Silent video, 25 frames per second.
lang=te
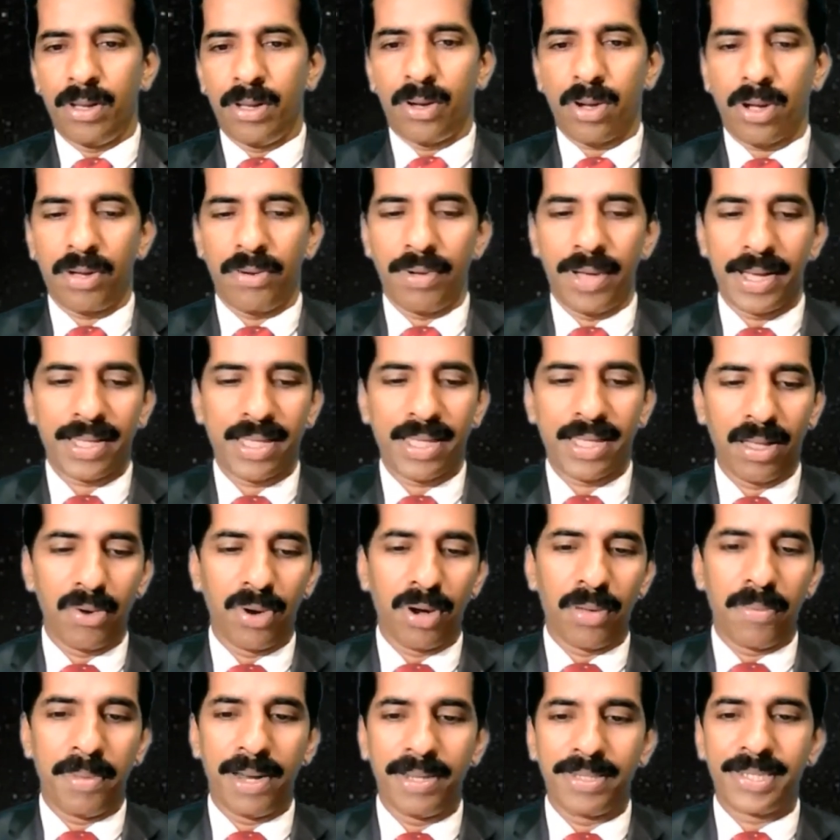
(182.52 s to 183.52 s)
ఒక వాక్యం
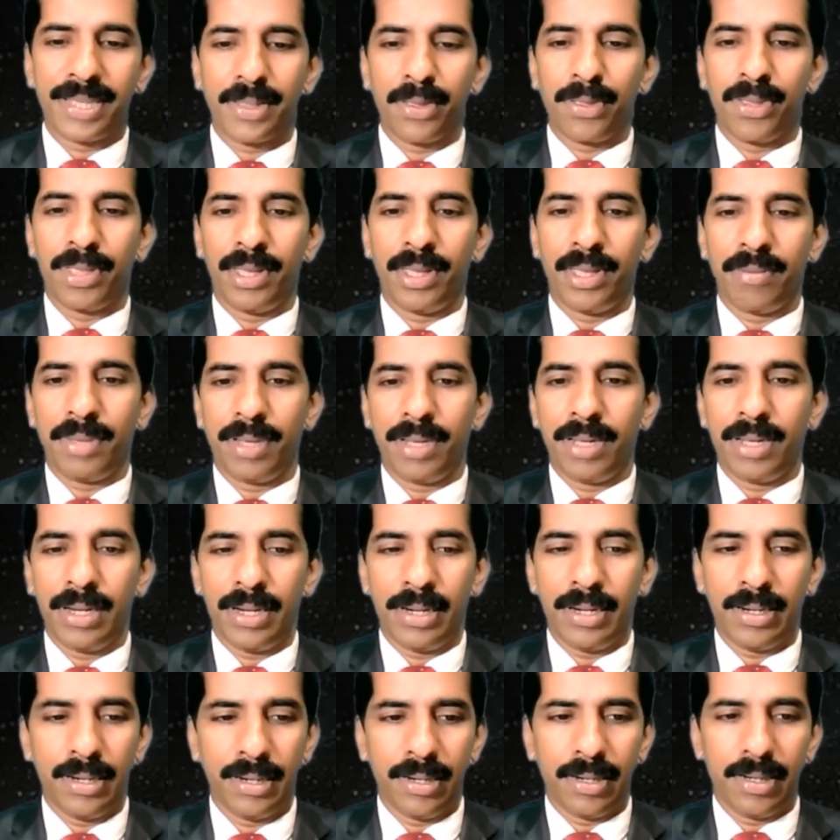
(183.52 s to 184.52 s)
కూడా మనం చదువుదాం
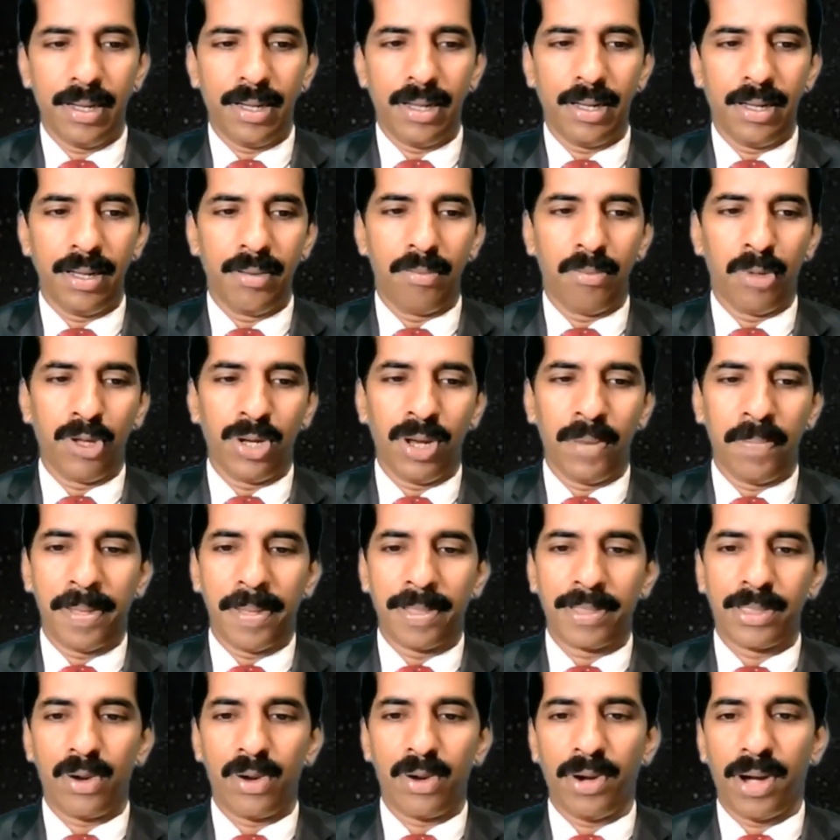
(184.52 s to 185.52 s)
మొదటి
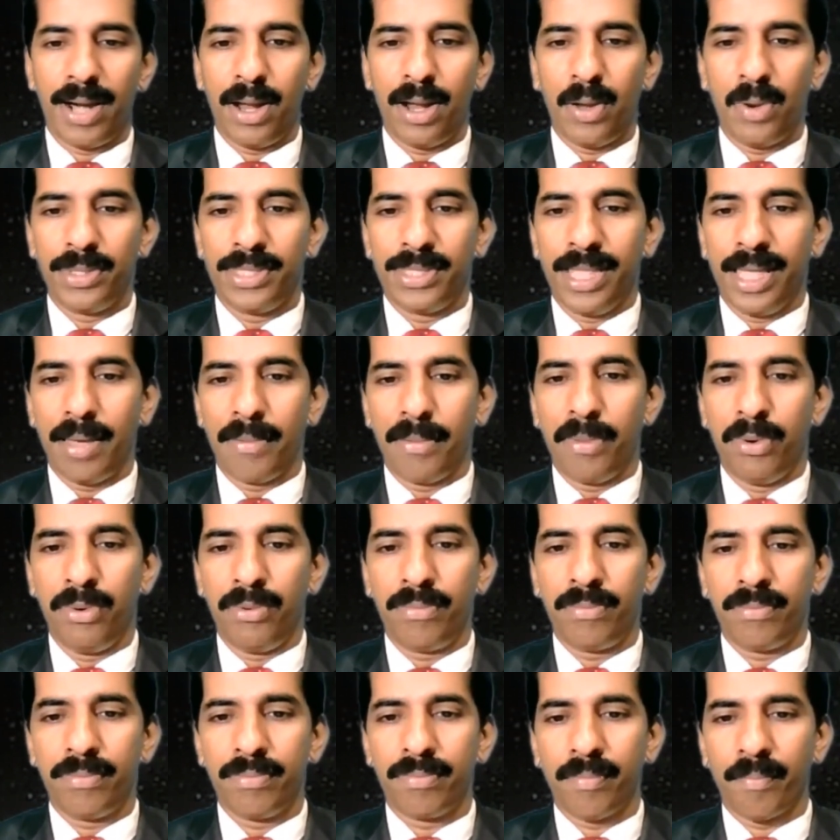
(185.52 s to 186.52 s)
పేదలు రెండవ అధ్యాయము
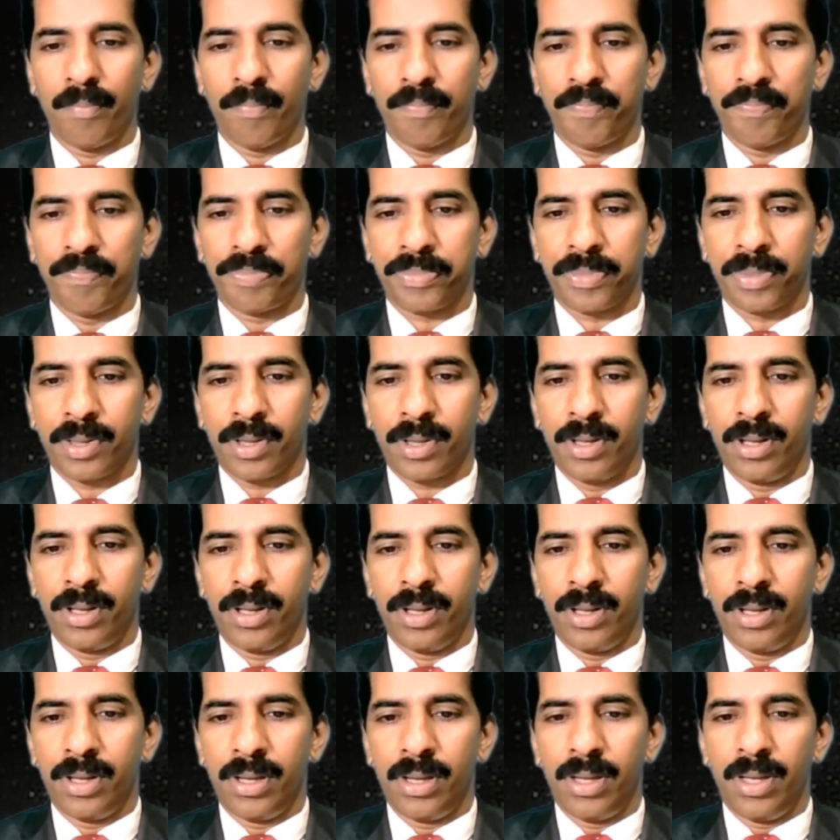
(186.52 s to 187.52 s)

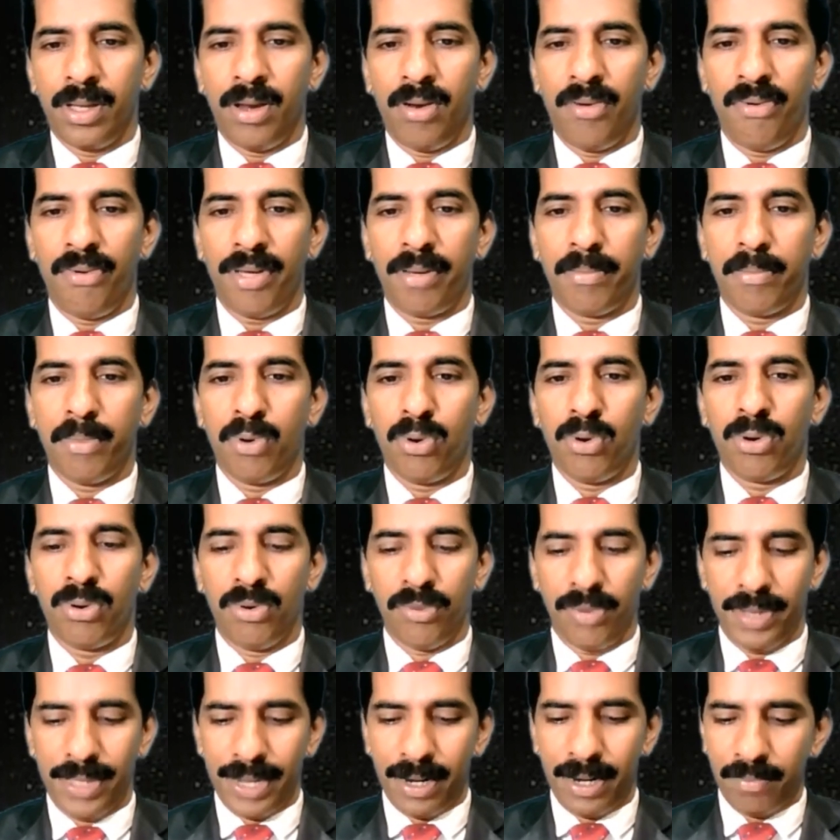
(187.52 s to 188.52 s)
ఇరవై మూడు
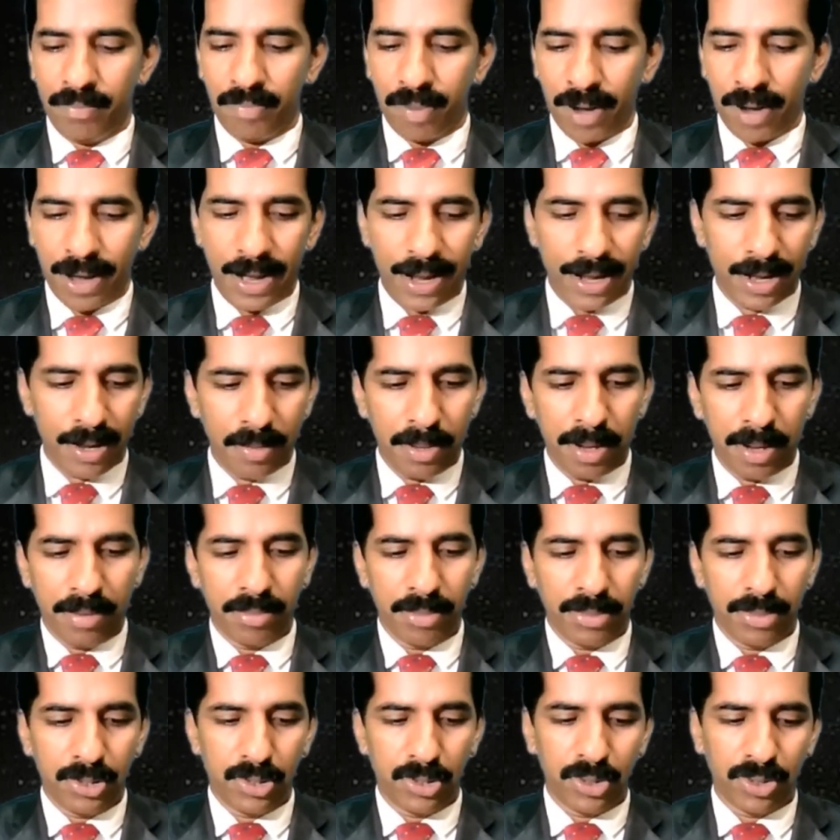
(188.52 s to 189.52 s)
వదనం ప్రియులార మనం
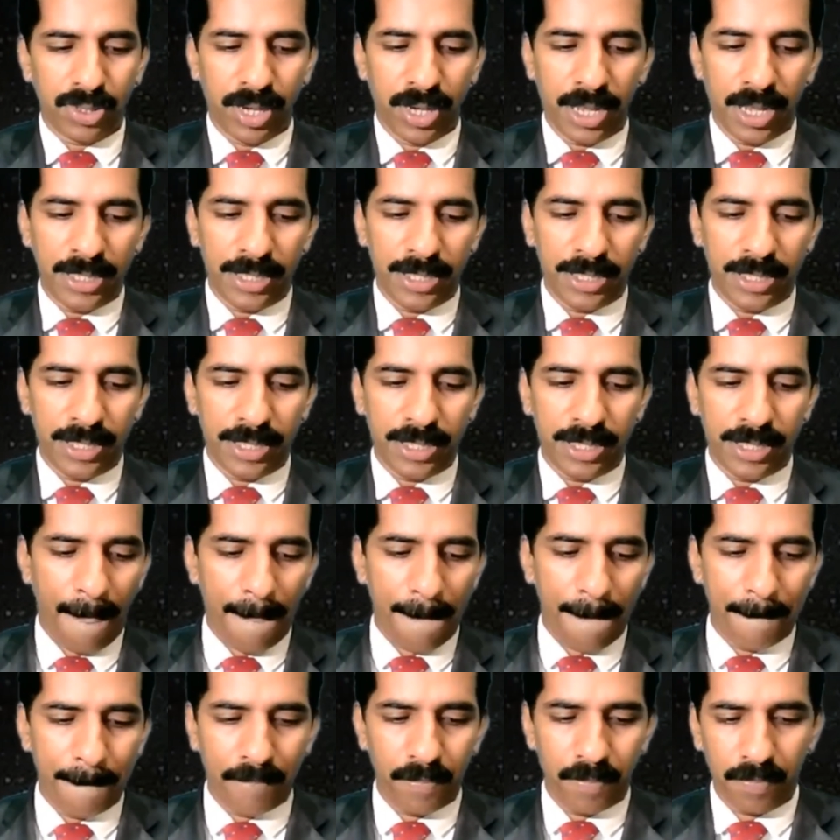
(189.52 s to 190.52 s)
చూసినట్లయితే
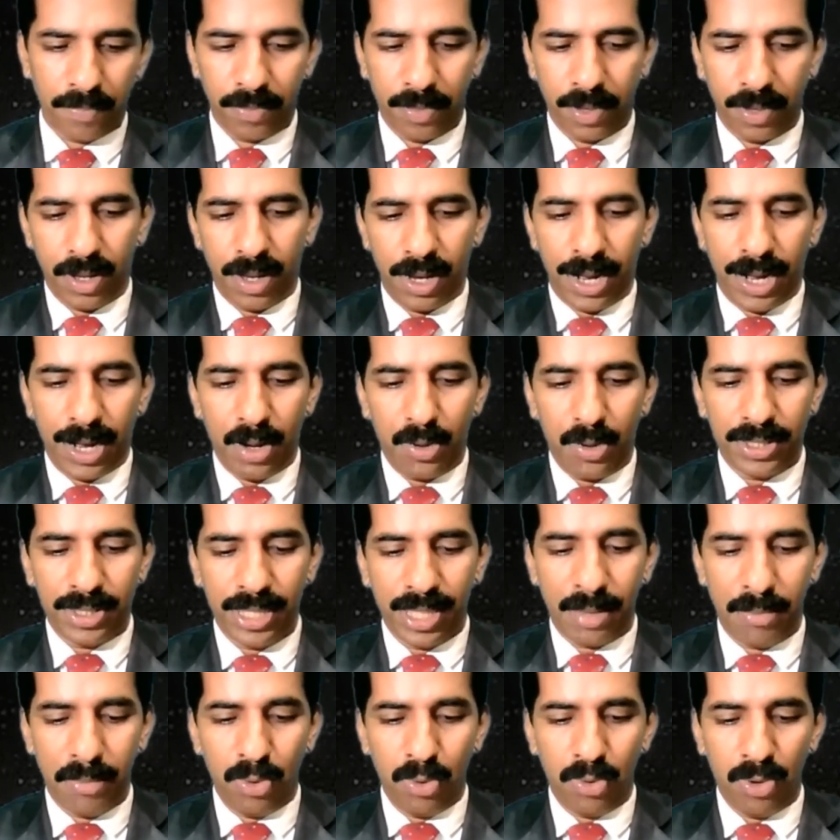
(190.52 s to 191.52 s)
రెండవ
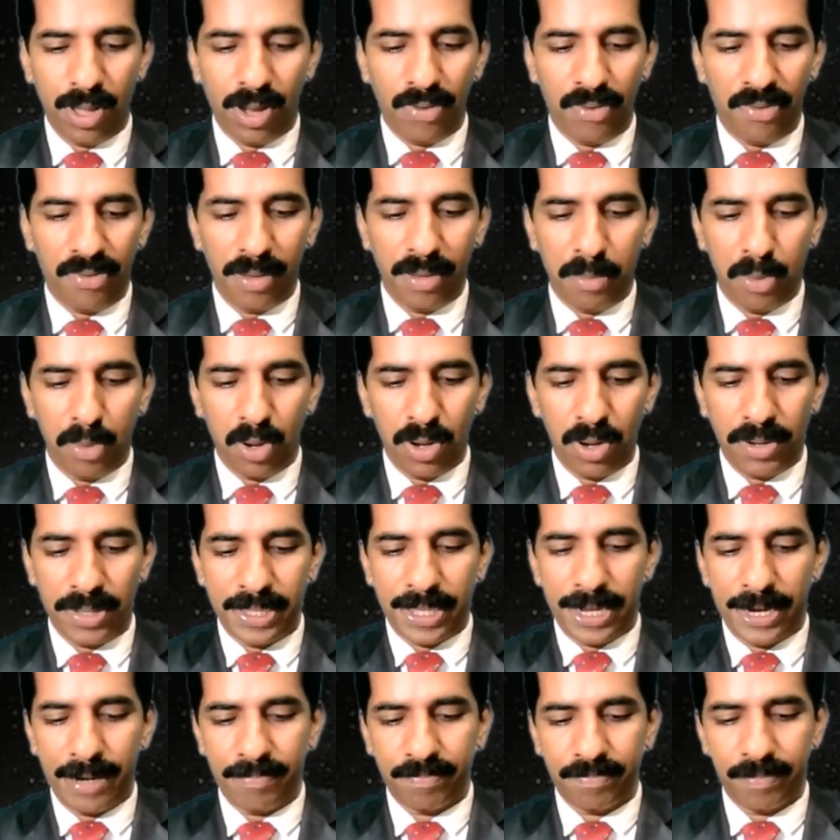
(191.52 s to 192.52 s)
అధ్యాయము ఇరవై మూడవ
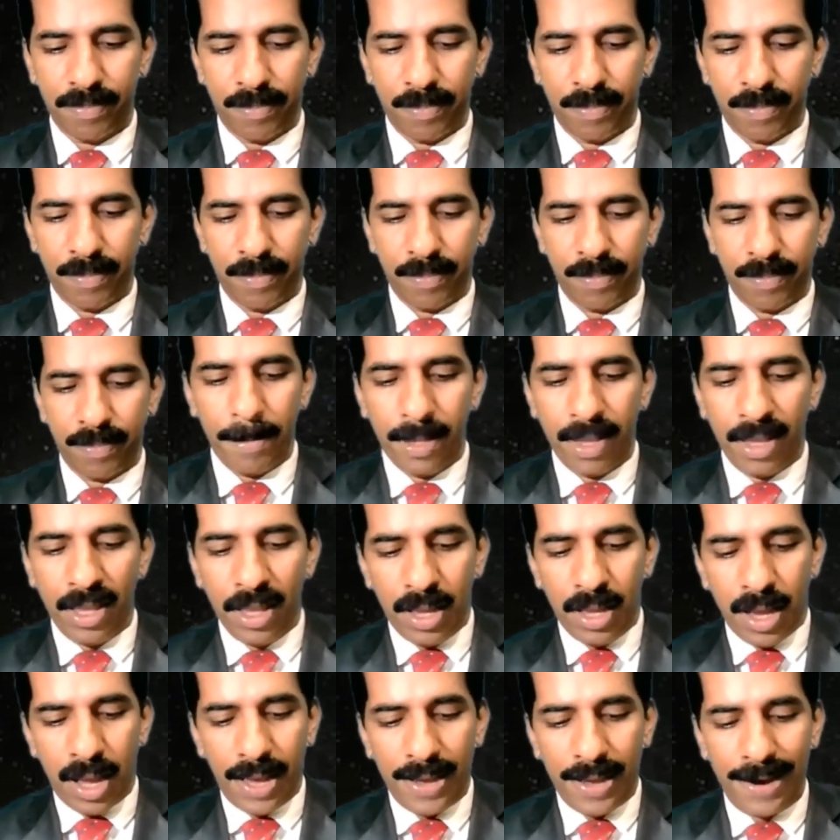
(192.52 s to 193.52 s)
వదనం
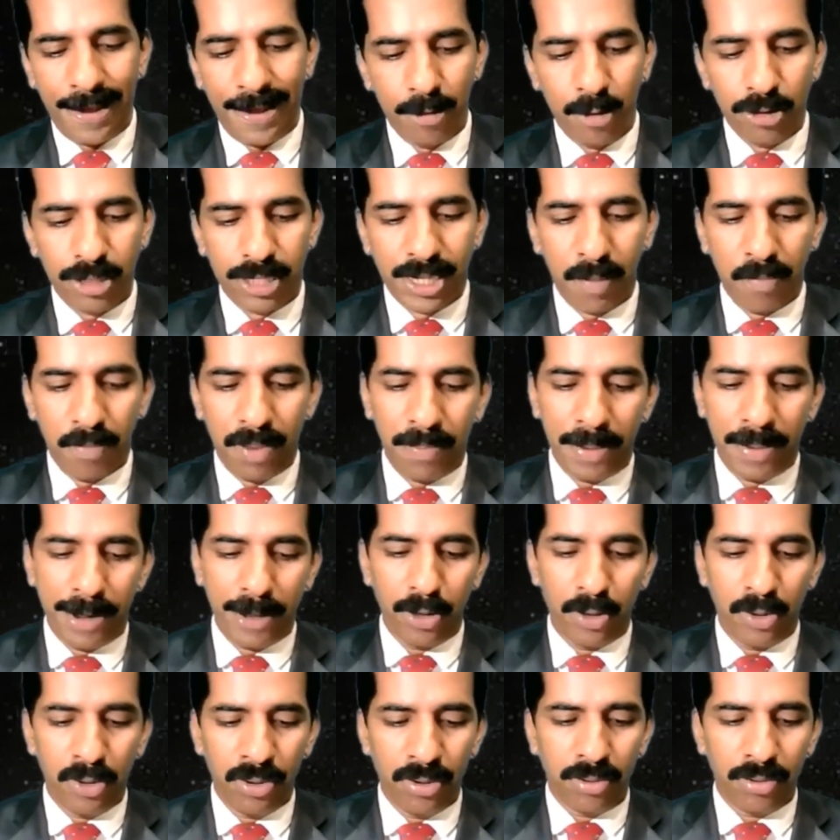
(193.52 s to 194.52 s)
ఆయన
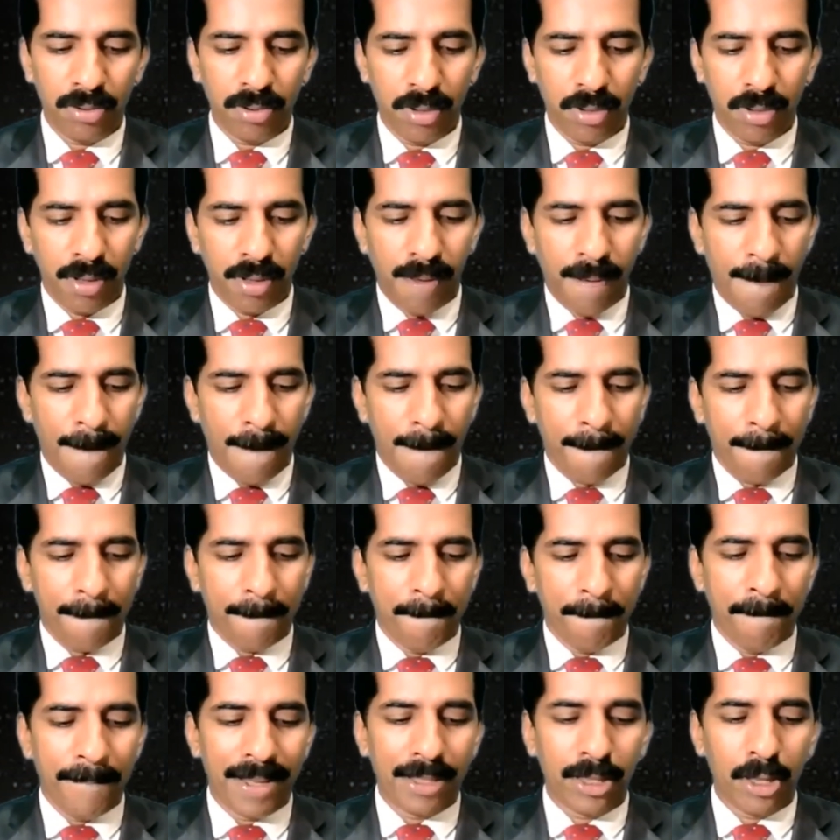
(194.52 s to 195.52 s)
దుష్టింపబడి
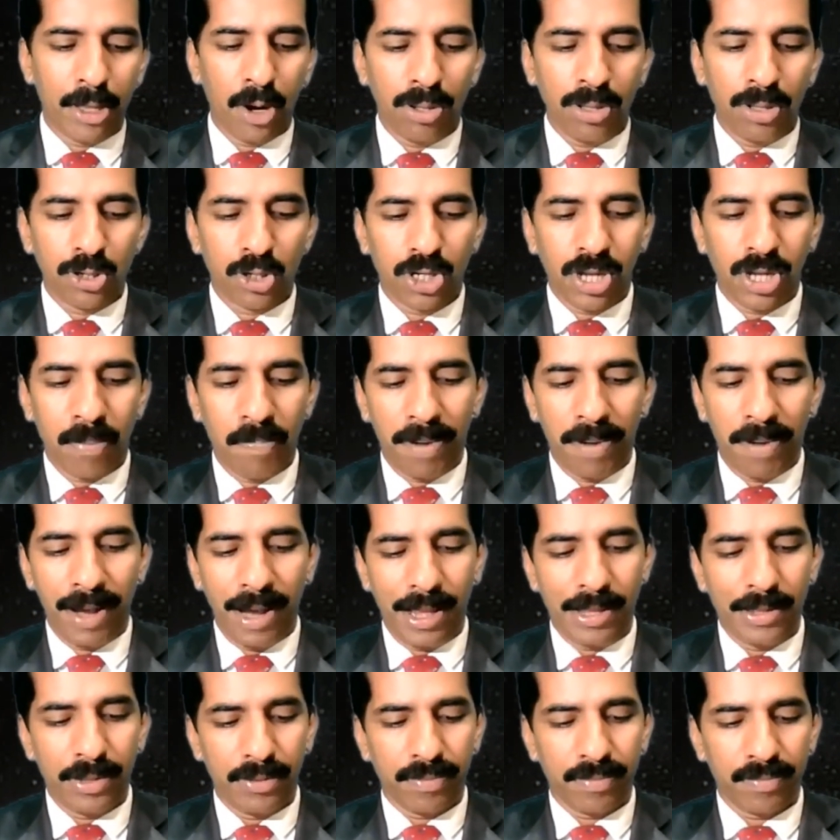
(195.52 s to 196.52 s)
బెదలు
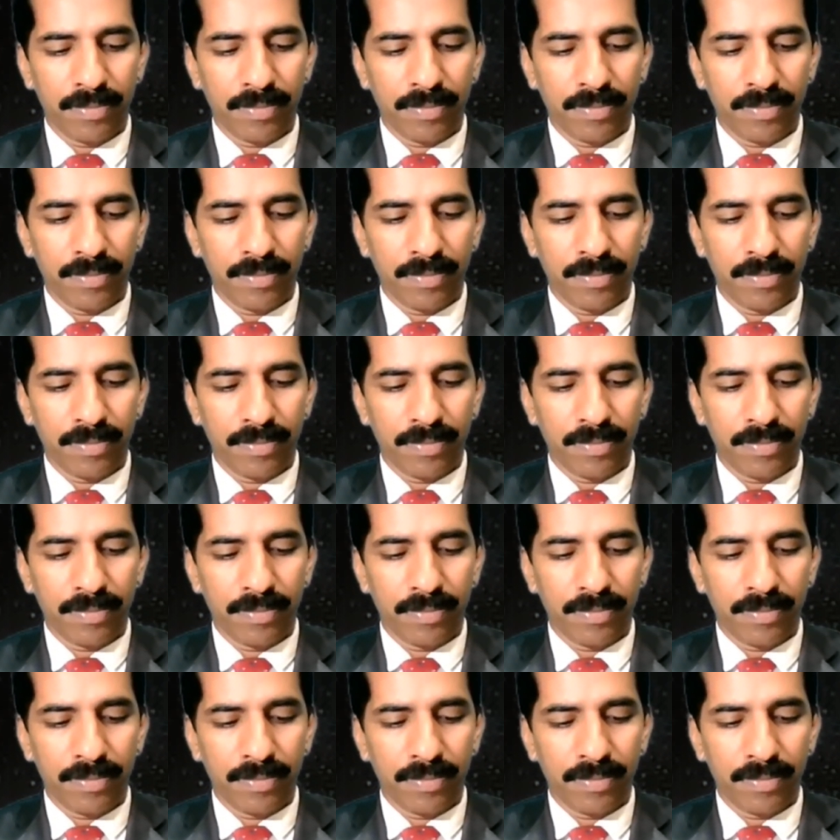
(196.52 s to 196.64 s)
దుష్టింపలేదు